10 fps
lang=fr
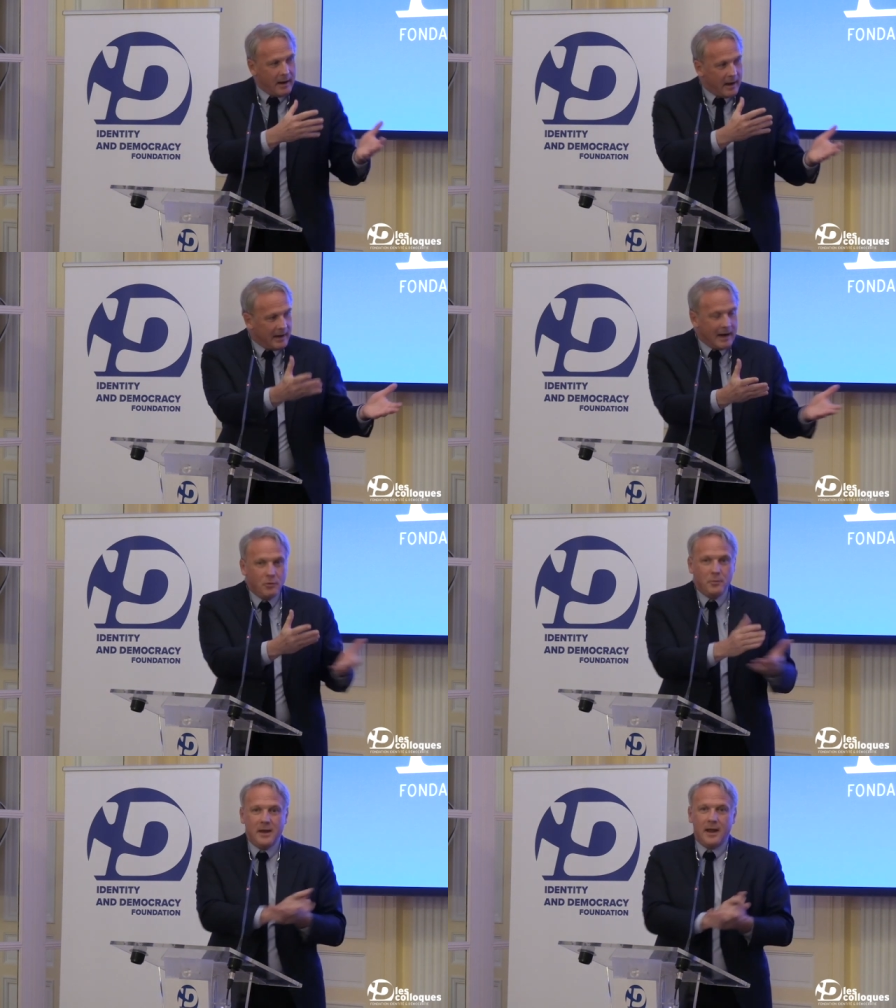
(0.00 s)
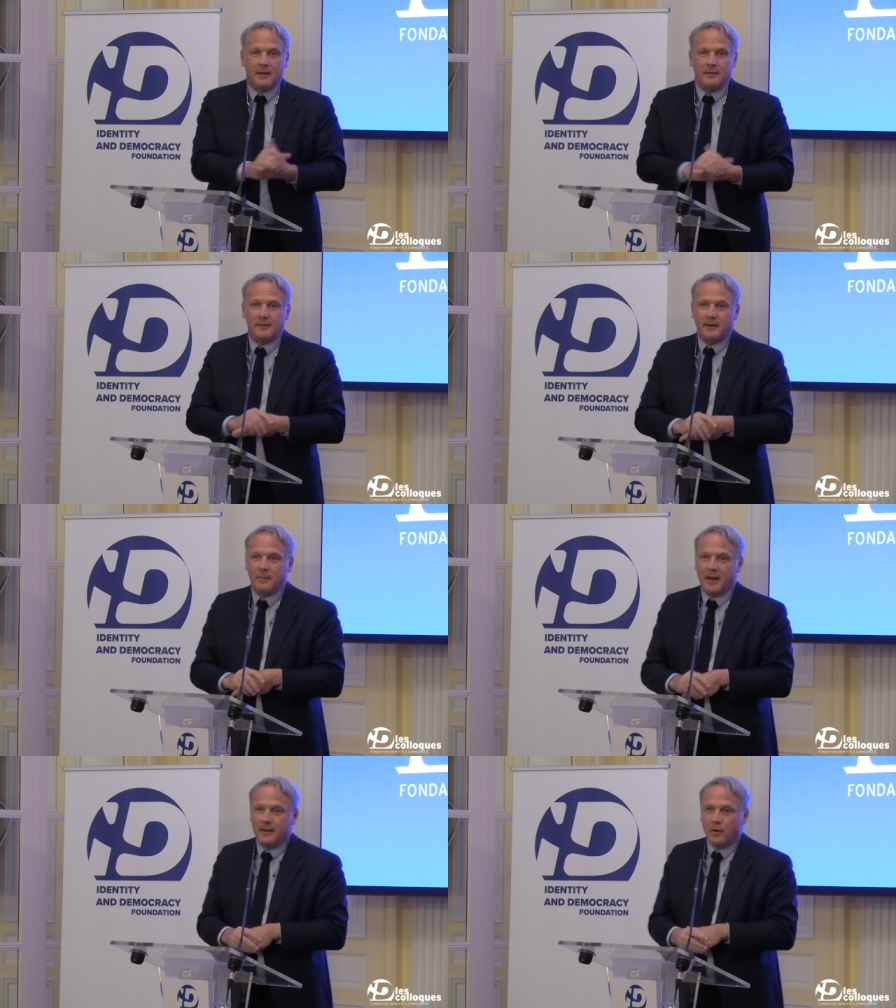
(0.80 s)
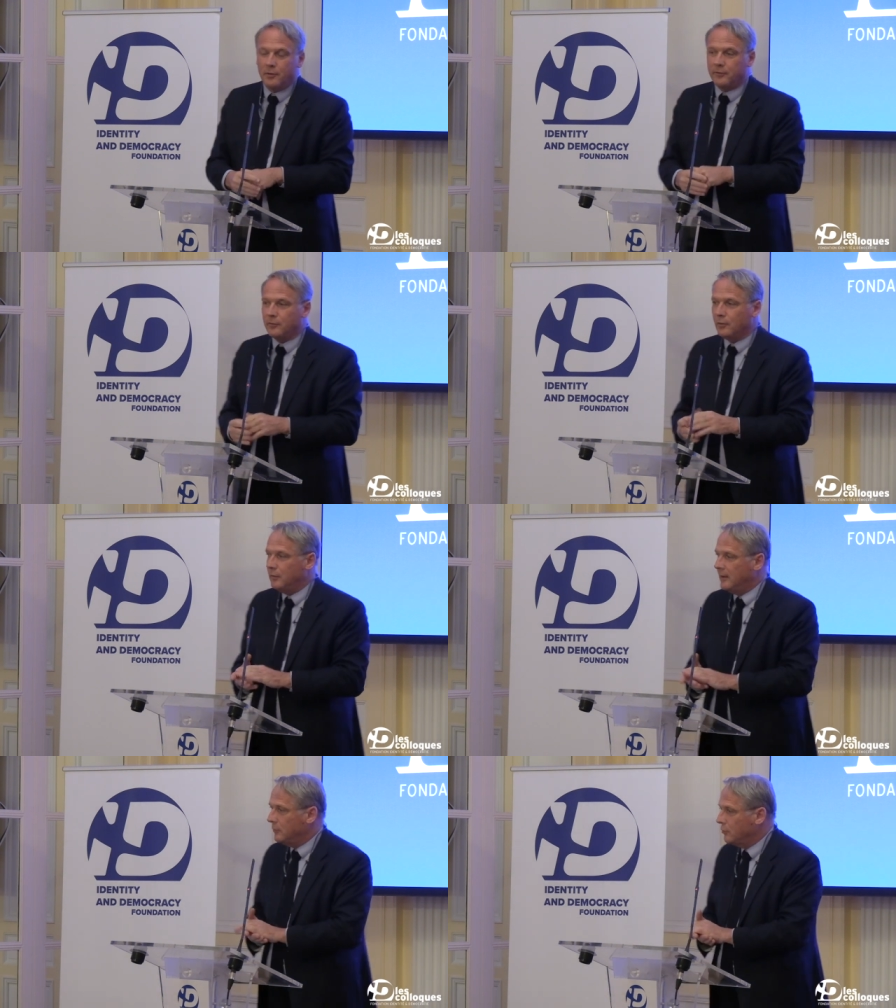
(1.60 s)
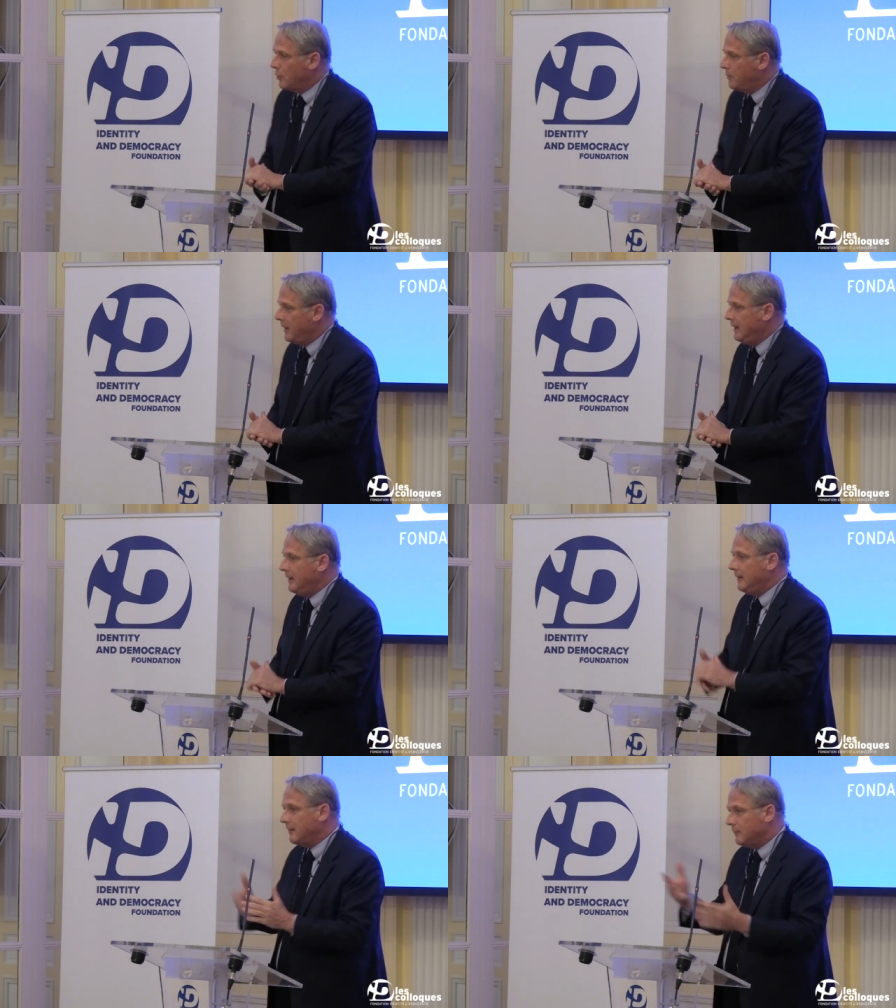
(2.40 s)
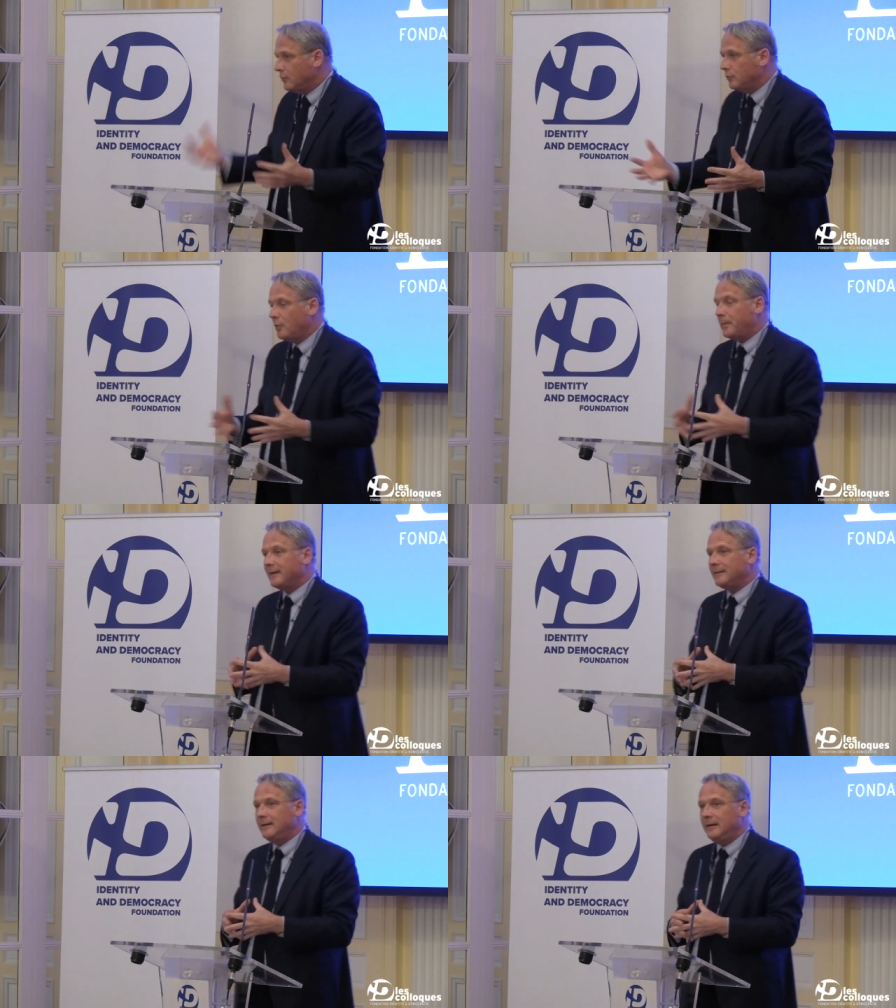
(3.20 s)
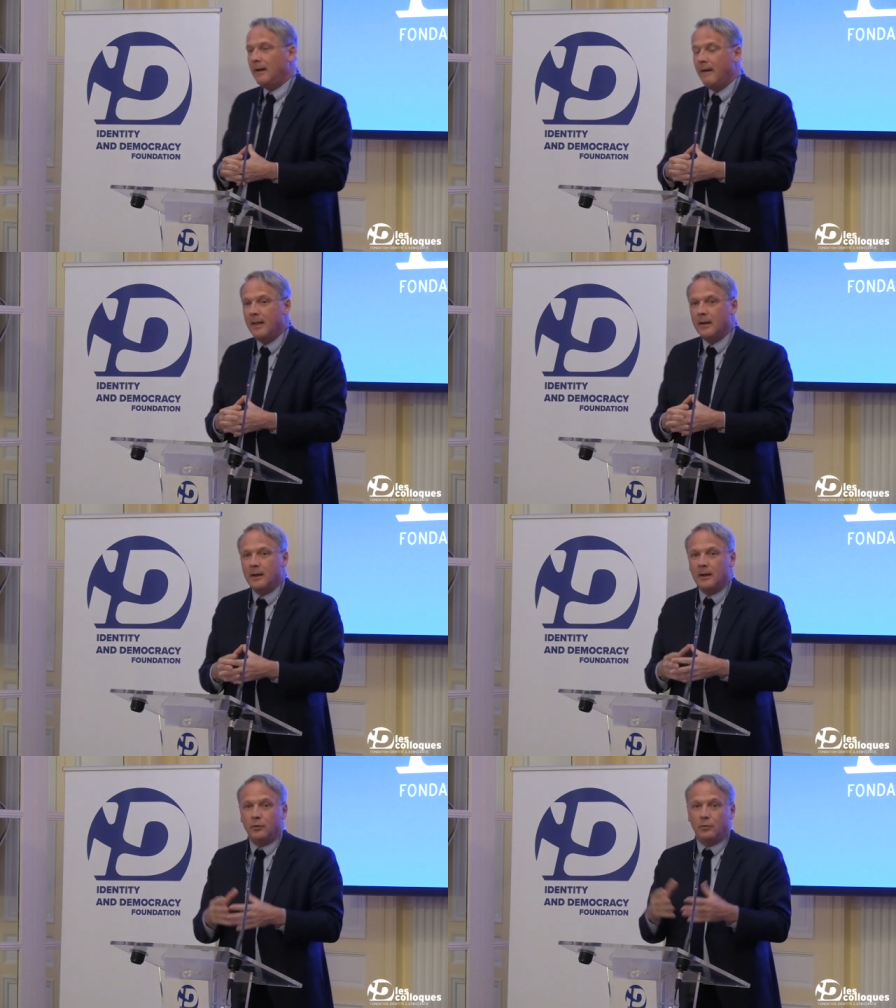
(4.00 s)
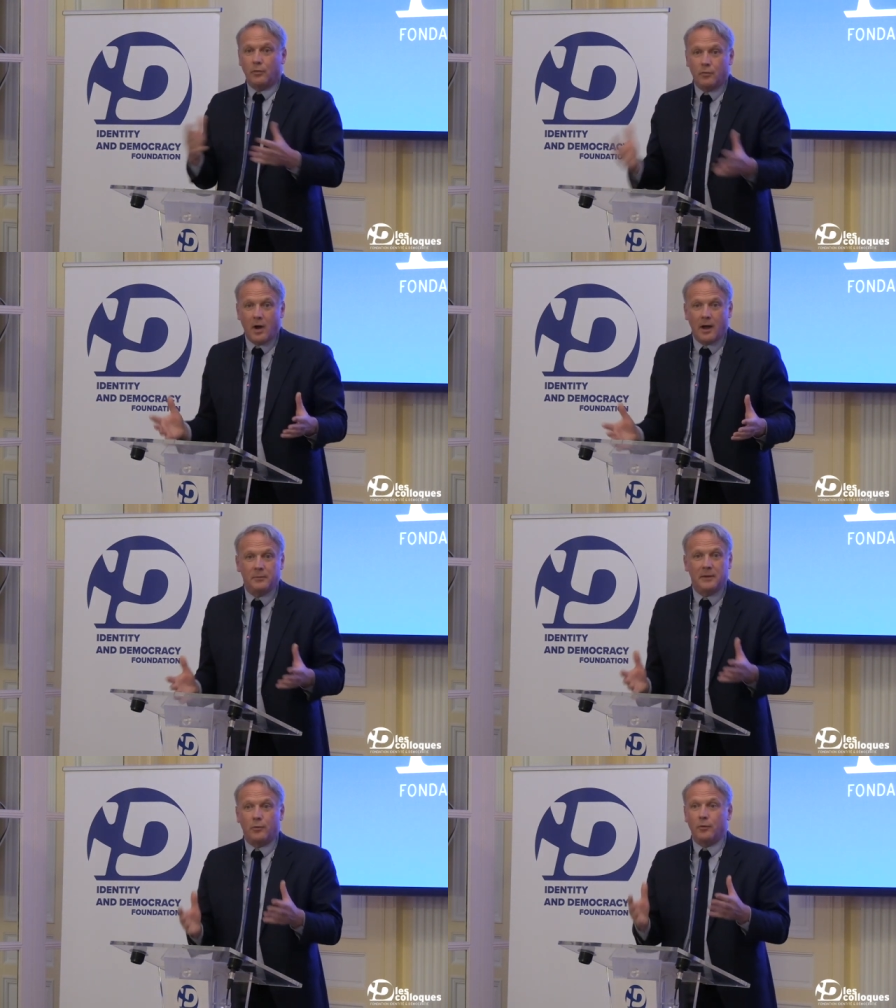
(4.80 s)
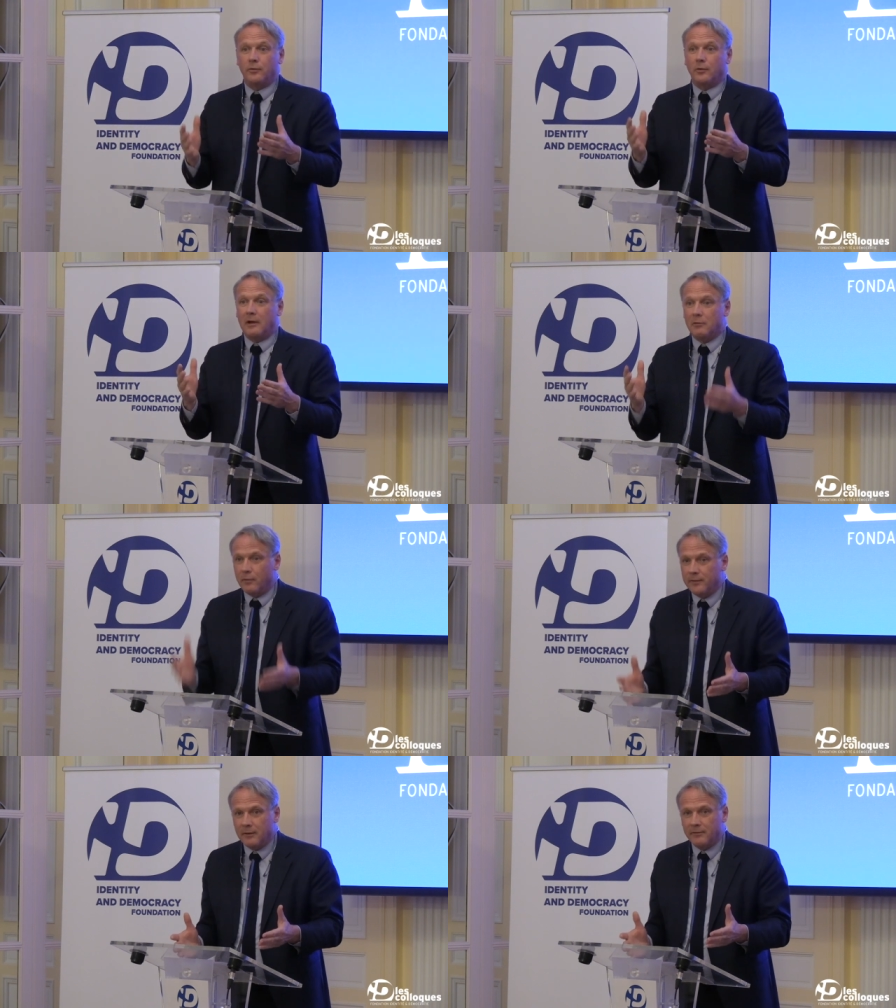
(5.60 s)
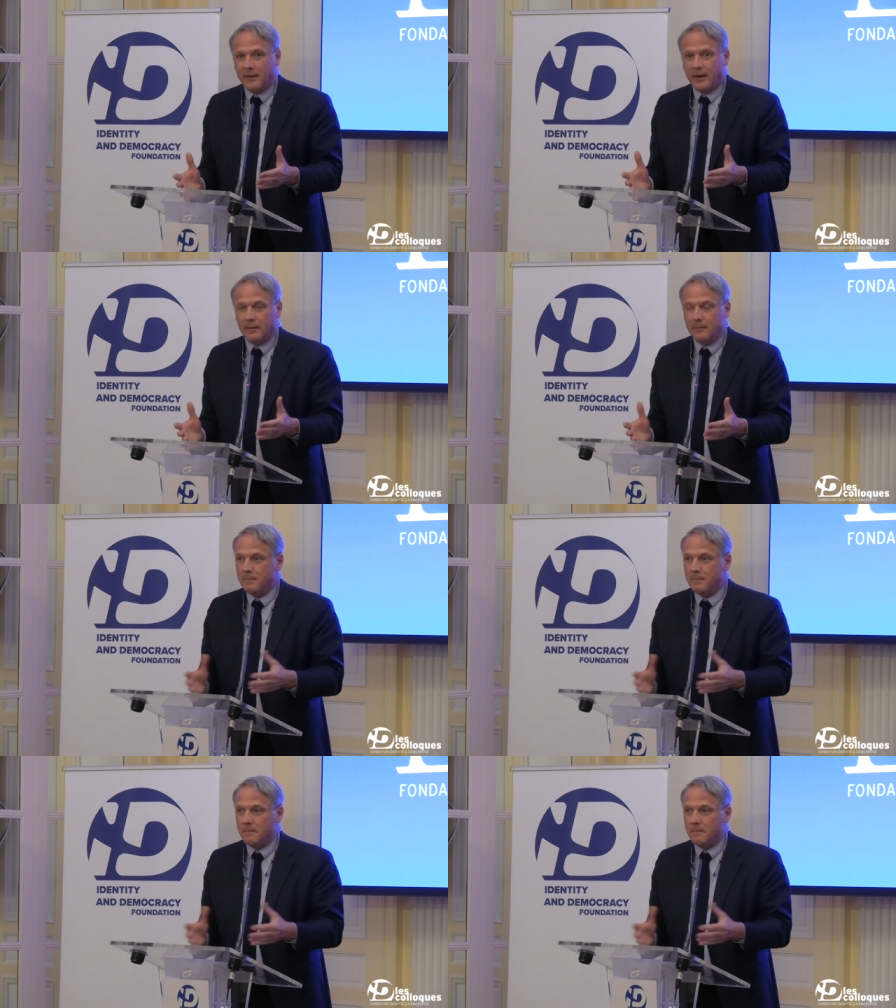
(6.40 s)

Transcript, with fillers: à la lumière des expériences euh, des autres pays, des autres partis, de voir un petit peu ce qu'il convient de faire.